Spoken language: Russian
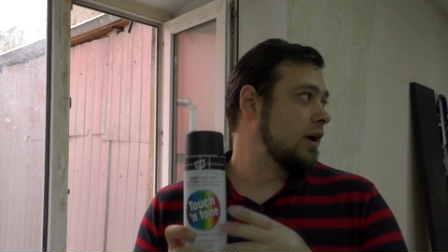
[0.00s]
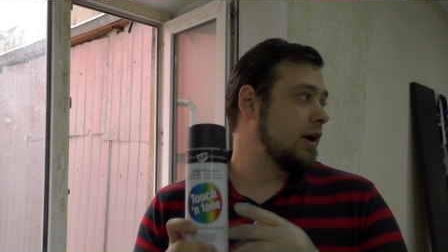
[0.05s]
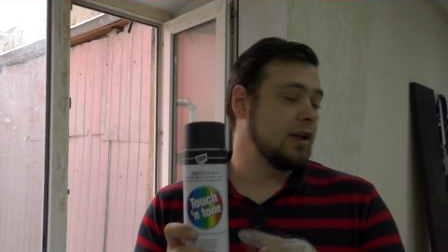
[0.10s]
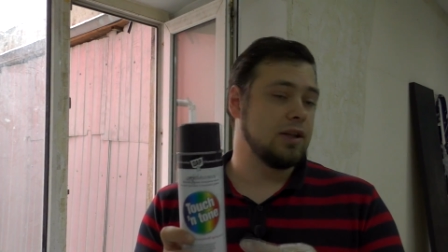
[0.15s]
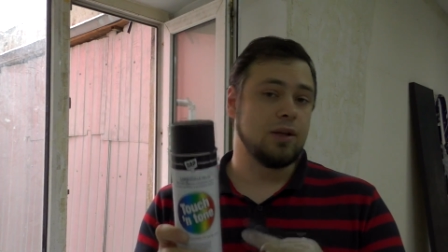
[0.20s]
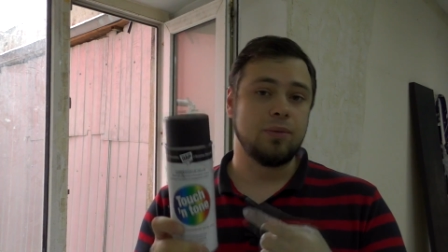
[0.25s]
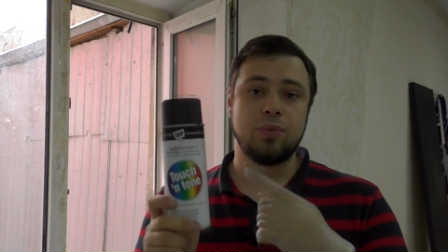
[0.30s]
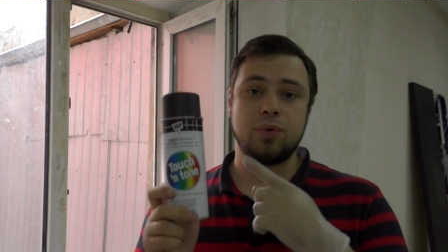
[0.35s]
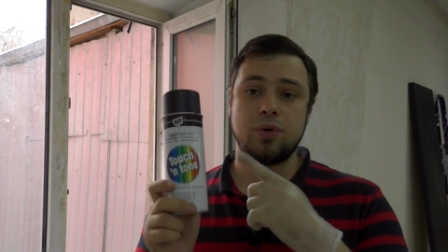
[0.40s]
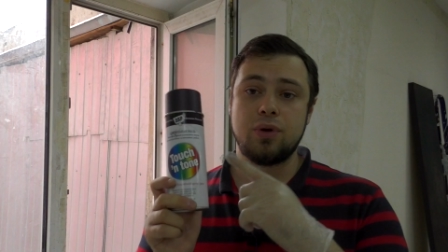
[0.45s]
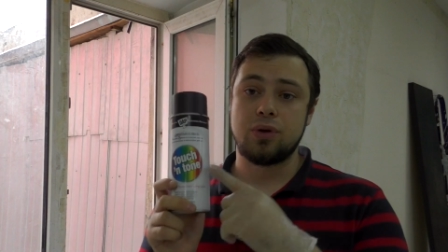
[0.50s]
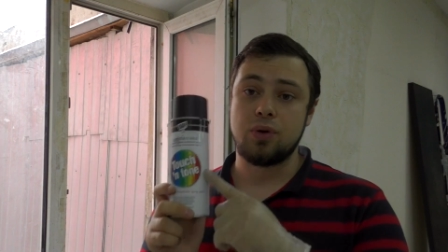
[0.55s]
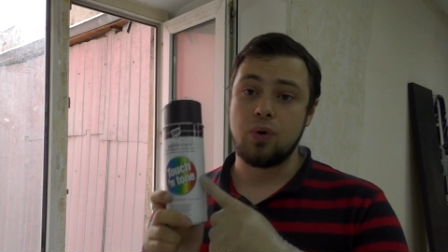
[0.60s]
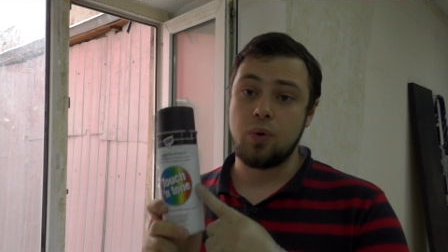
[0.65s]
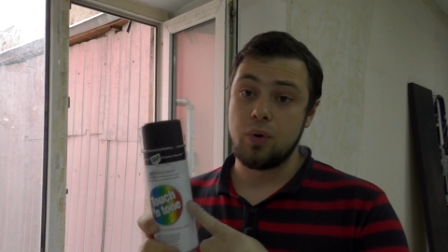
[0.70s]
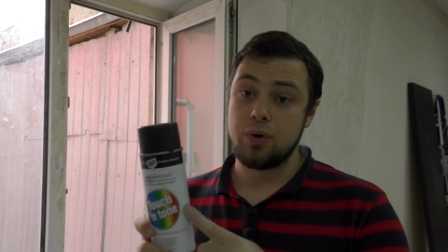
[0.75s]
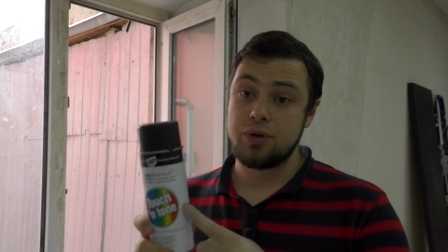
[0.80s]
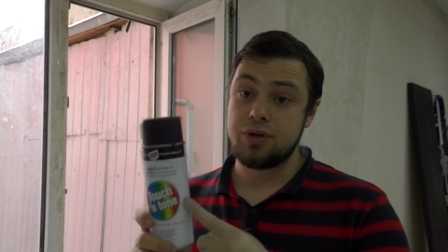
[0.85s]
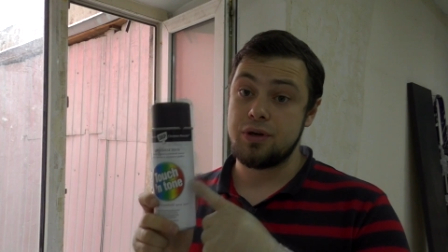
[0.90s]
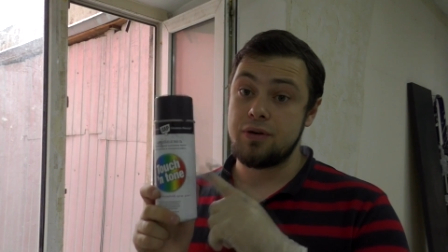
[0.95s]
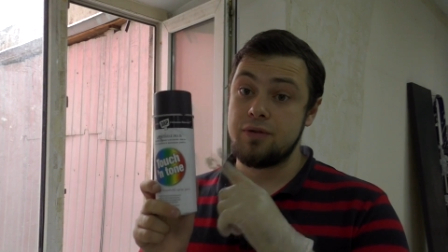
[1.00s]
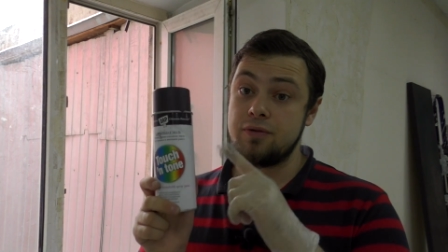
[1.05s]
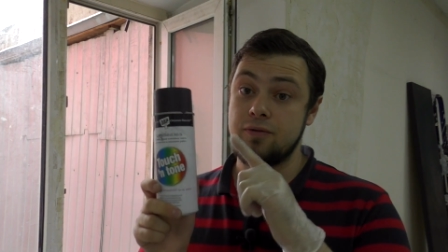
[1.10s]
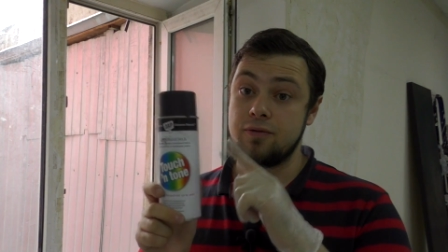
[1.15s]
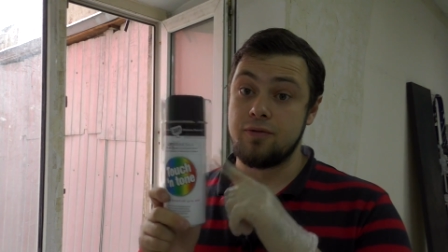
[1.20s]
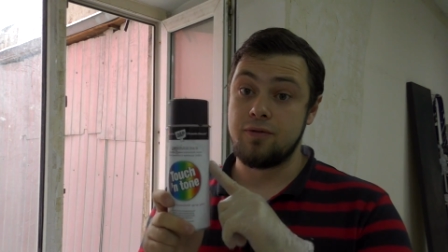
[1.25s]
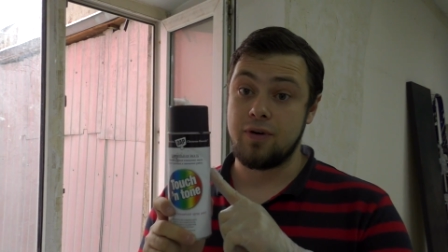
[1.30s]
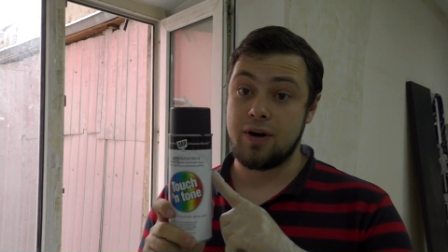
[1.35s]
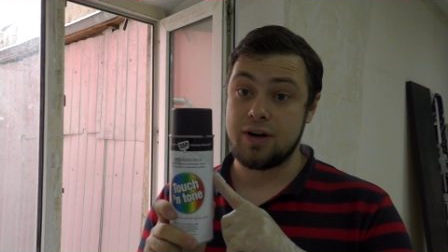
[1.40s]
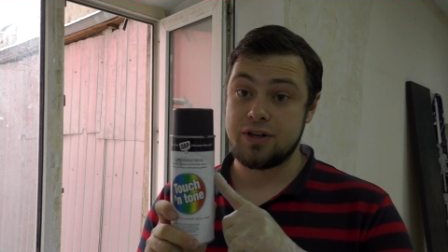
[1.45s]
Это будет очень
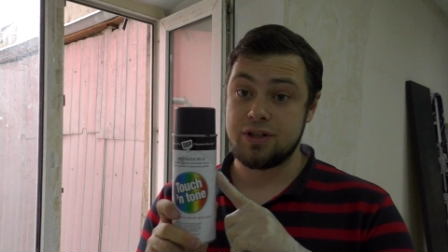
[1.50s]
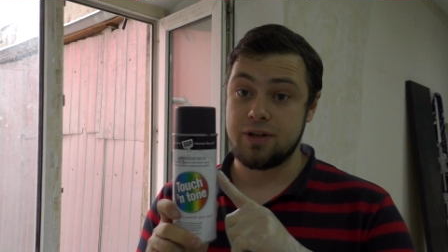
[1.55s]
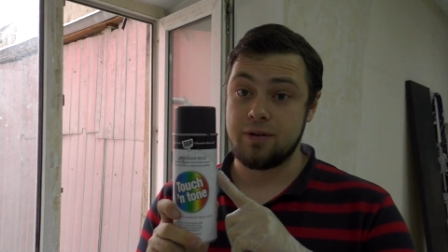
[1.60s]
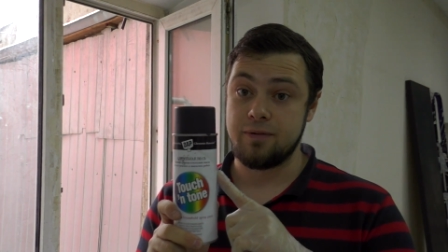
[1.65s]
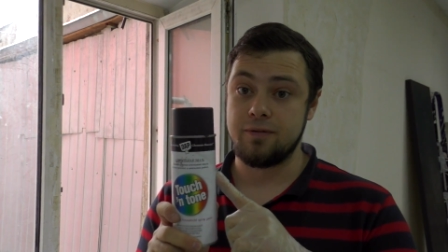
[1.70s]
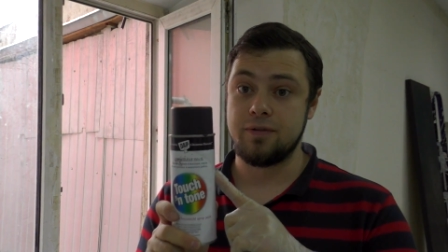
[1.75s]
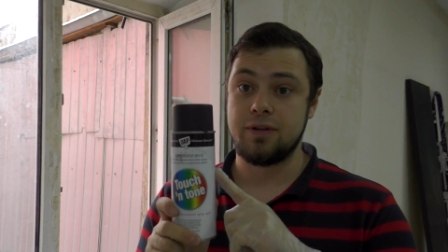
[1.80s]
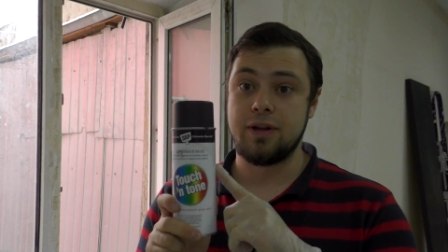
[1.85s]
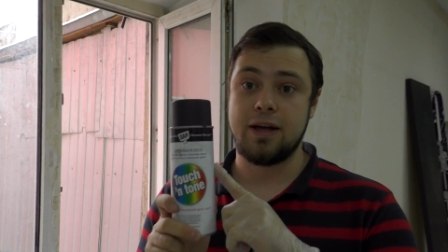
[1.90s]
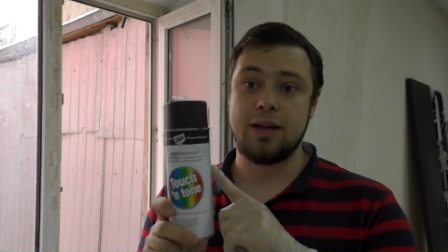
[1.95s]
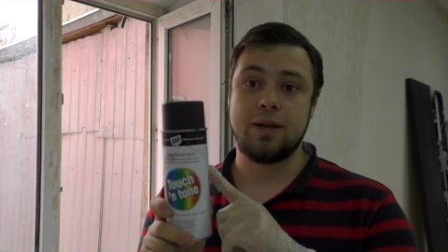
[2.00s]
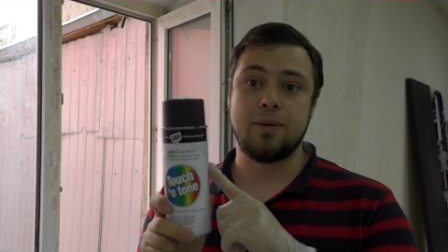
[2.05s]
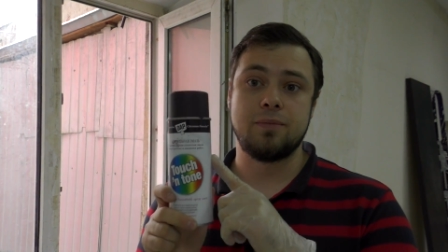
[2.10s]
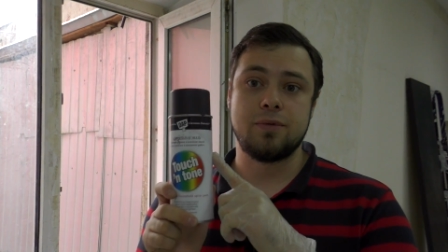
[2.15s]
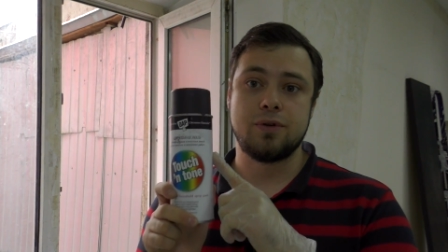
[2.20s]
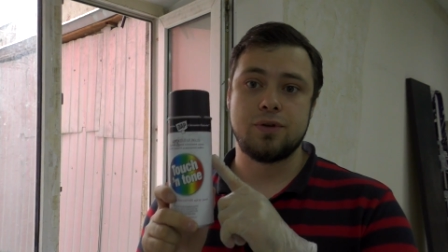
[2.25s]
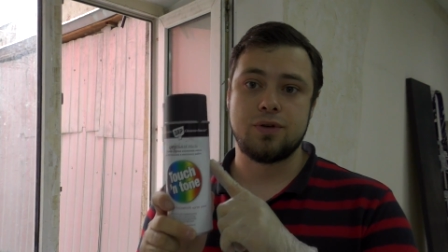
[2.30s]
важно в данном